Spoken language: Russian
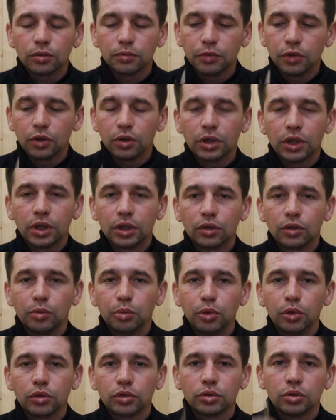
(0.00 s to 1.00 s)
Многие, кто
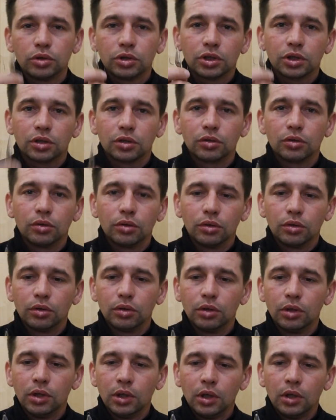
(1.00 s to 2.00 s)
пользуется,
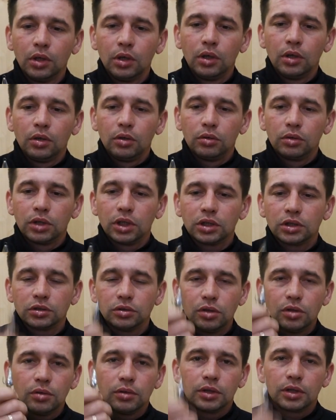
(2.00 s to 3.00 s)
кто у нас
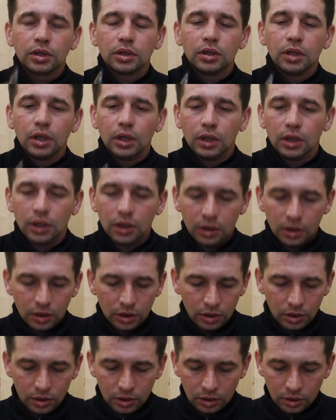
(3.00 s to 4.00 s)
ловит
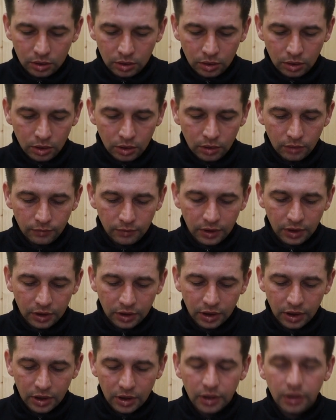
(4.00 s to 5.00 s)
на
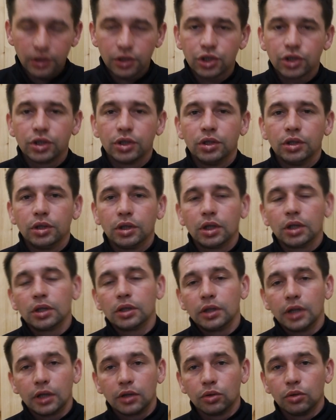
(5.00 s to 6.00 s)
водохранилище на
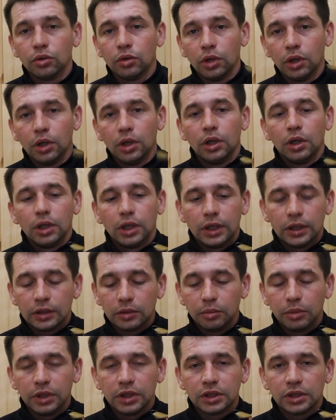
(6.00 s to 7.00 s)
Дону, эта
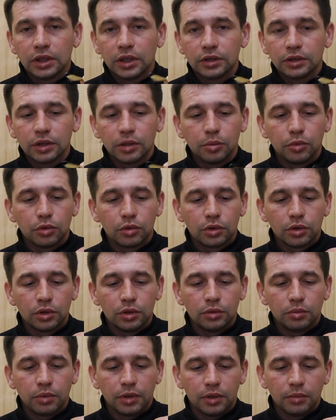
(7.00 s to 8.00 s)
блесна
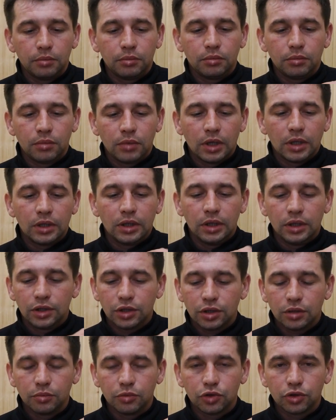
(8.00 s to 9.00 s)
работает прям
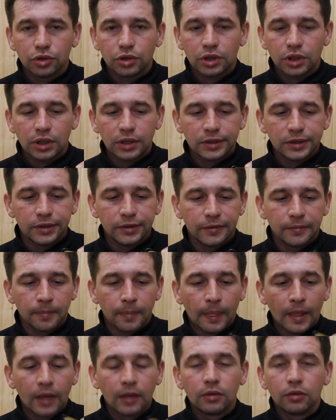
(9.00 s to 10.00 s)
отлично, можно сказать.
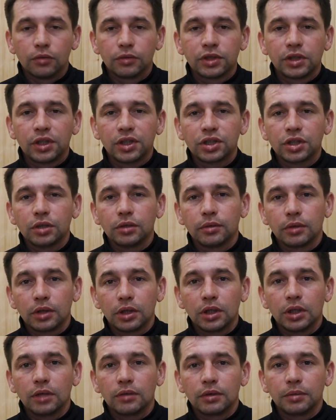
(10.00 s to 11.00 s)
Но встречал вот
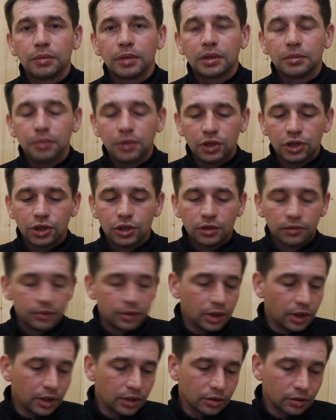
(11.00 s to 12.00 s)
недавно подписчиков,
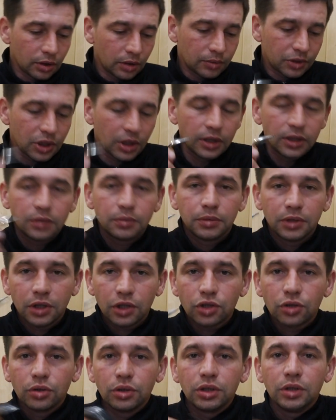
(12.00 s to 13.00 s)
встретил, общались мы
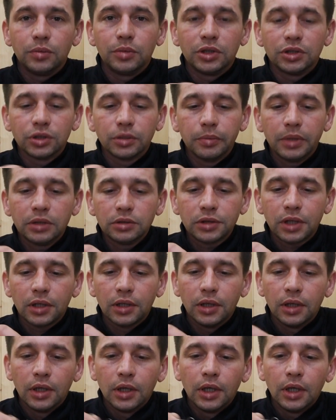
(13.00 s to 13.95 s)
насчет зимней рыбалки.